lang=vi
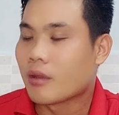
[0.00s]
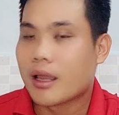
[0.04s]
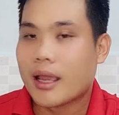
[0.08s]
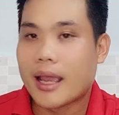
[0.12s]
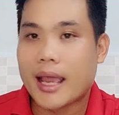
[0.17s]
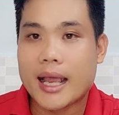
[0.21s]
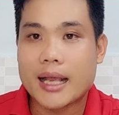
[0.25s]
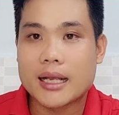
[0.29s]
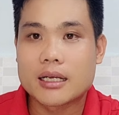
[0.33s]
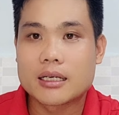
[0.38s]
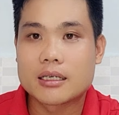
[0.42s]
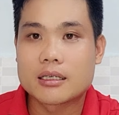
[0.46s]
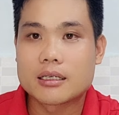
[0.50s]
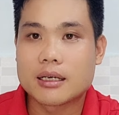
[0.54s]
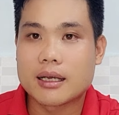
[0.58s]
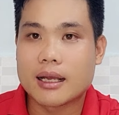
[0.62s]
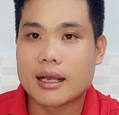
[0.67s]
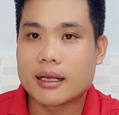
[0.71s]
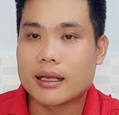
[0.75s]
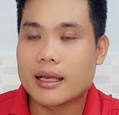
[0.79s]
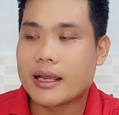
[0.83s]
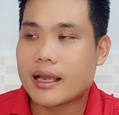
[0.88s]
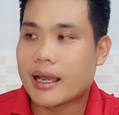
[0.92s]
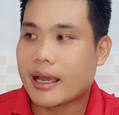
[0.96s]
hát
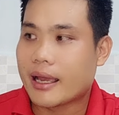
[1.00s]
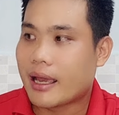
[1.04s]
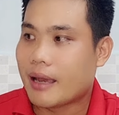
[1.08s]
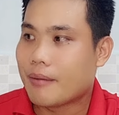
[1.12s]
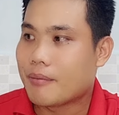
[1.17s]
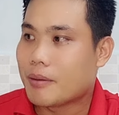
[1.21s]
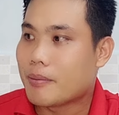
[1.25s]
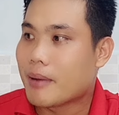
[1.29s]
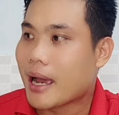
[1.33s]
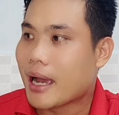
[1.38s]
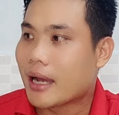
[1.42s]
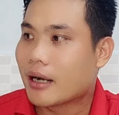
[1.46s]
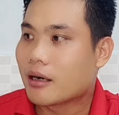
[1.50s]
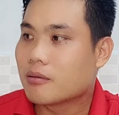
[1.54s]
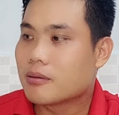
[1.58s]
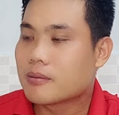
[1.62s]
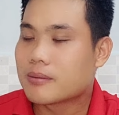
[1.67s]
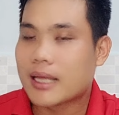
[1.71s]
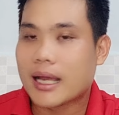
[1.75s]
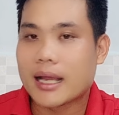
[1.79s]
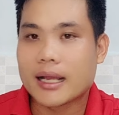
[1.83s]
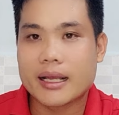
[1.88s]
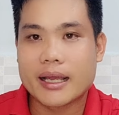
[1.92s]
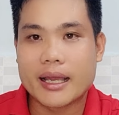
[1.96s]
cái ngày 23 đúng không
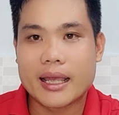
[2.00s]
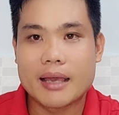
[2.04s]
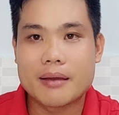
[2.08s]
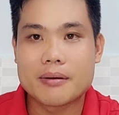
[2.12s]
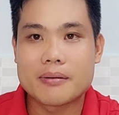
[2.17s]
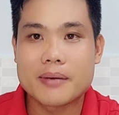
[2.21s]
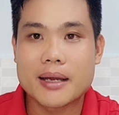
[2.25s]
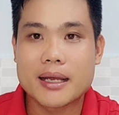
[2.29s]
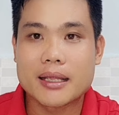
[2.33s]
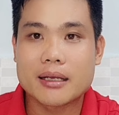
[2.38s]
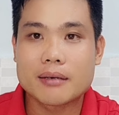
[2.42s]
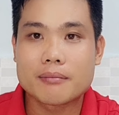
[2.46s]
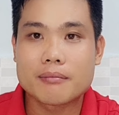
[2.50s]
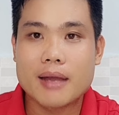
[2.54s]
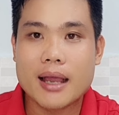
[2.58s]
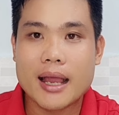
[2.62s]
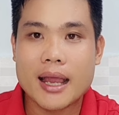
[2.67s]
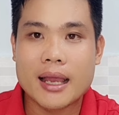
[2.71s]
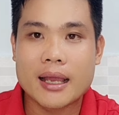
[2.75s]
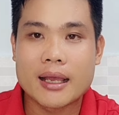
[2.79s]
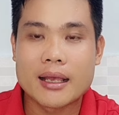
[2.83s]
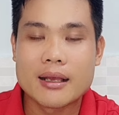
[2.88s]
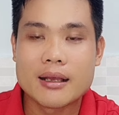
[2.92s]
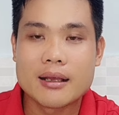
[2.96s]
ta ngày 23 tháng
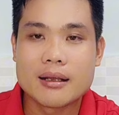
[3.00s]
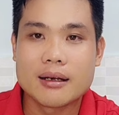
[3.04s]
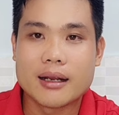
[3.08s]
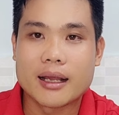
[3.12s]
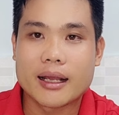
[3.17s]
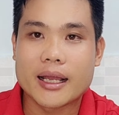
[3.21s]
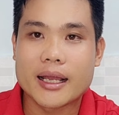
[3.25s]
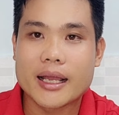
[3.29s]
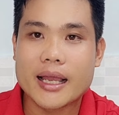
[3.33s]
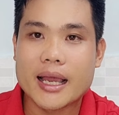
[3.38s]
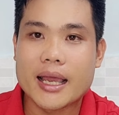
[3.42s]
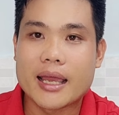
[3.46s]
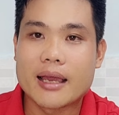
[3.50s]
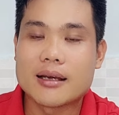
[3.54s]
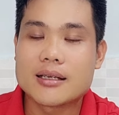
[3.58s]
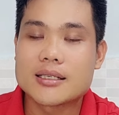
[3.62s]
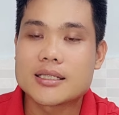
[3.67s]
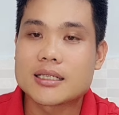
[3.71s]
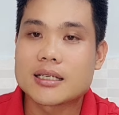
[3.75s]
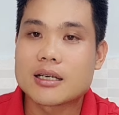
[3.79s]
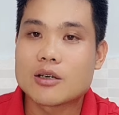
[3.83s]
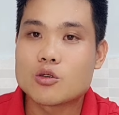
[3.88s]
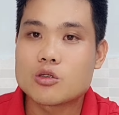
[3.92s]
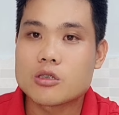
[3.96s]
3 là cái ngày ở
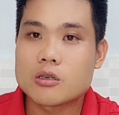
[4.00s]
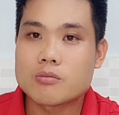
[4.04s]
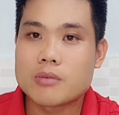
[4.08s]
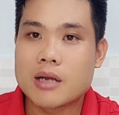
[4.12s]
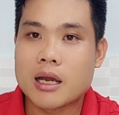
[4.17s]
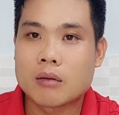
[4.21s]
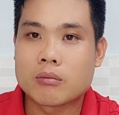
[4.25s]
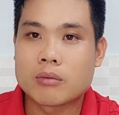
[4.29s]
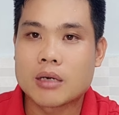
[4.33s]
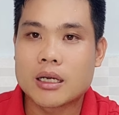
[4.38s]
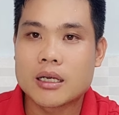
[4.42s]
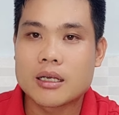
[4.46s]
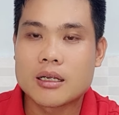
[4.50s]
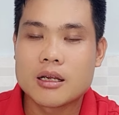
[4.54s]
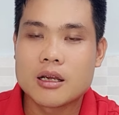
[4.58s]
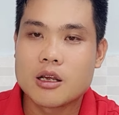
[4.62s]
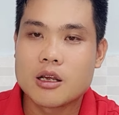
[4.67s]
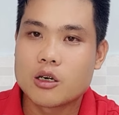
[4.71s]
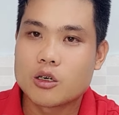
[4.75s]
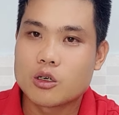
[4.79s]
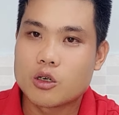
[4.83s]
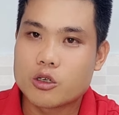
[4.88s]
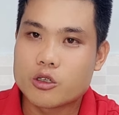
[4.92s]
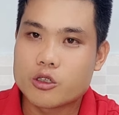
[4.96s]
sân khấu chống đồng đó
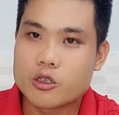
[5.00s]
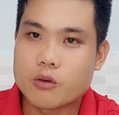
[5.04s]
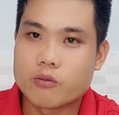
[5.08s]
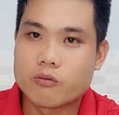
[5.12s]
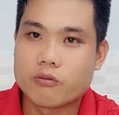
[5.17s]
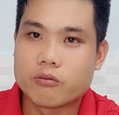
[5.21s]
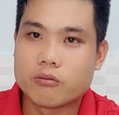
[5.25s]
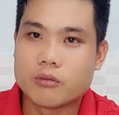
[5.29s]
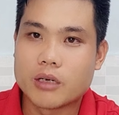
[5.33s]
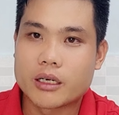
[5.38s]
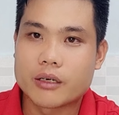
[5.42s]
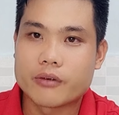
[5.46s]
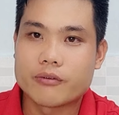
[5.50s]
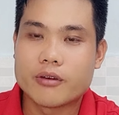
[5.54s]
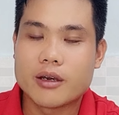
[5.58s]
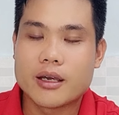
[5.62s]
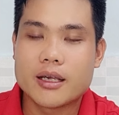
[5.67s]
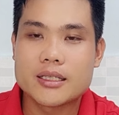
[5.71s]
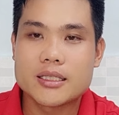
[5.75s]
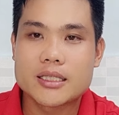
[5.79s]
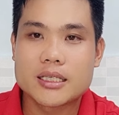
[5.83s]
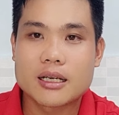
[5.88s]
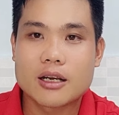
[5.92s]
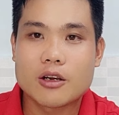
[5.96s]
nó trùng lịch
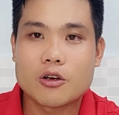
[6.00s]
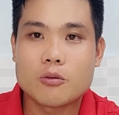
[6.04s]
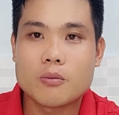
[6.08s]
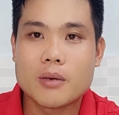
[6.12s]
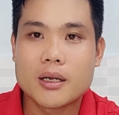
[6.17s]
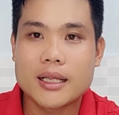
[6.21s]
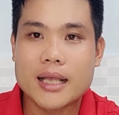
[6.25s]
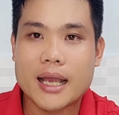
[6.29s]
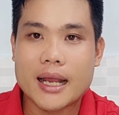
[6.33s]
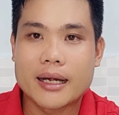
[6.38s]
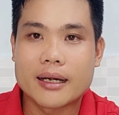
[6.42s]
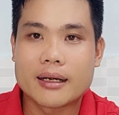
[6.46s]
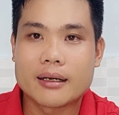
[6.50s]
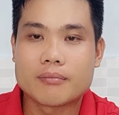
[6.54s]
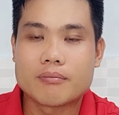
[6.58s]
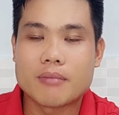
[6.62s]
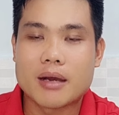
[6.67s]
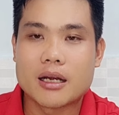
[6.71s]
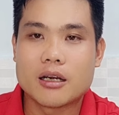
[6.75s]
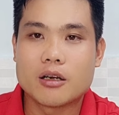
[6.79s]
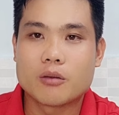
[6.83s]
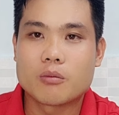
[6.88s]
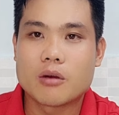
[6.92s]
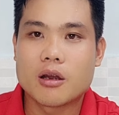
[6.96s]
với sân khấu Bến Thành
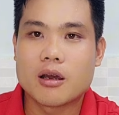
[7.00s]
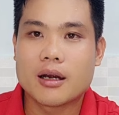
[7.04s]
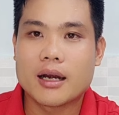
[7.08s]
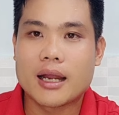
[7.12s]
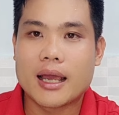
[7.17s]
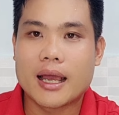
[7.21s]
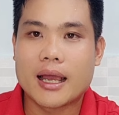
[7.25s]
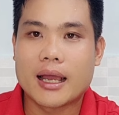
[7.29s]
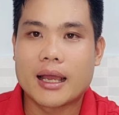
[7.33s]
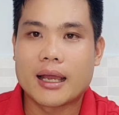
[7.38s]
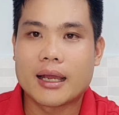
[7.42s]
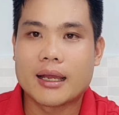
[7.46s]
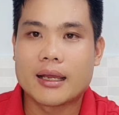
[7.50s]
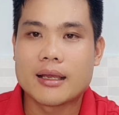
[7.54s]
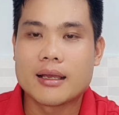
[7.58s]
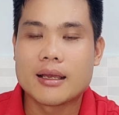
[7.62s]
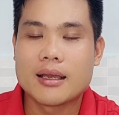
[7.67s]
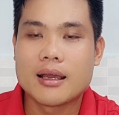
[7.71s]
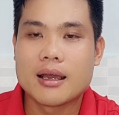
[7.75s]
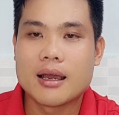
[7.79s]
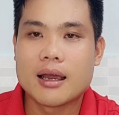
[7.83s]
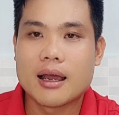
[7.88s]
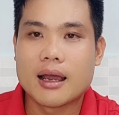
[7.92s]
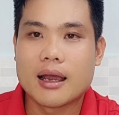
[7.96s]
mà lúc đó là
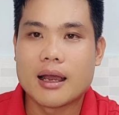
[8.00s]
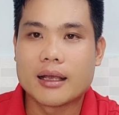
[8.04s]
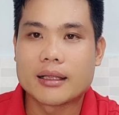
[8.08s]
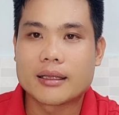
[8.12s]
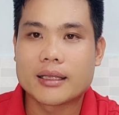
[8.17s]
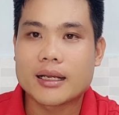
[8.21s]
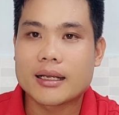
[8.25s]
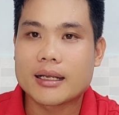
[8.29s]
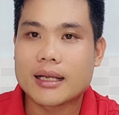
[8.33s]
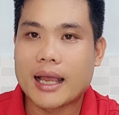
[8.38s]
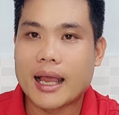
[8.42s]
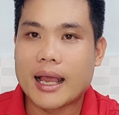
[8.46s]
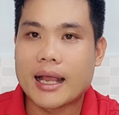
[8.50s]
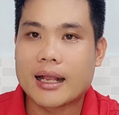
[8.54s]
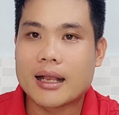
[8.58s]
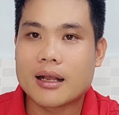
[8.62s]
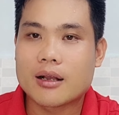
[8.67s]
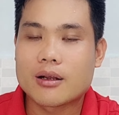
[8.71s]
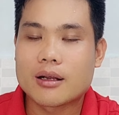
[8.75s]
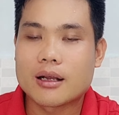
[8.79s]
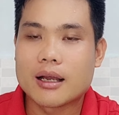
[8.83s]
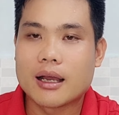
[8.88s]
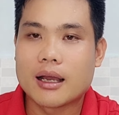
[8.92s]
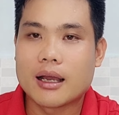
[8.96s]
à, tất cả
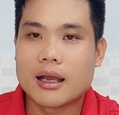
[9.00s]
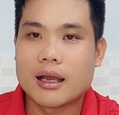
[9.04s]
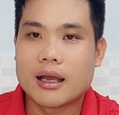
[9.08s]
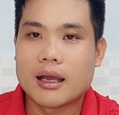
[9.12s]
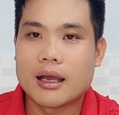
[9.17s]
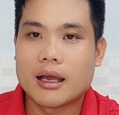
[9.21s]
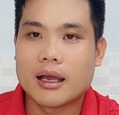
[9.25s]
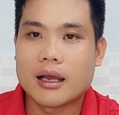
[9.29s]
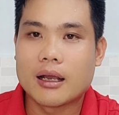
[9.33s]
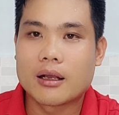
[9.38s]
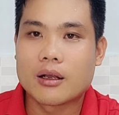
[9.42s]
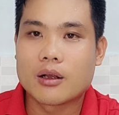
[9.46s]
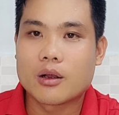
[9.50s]
các à,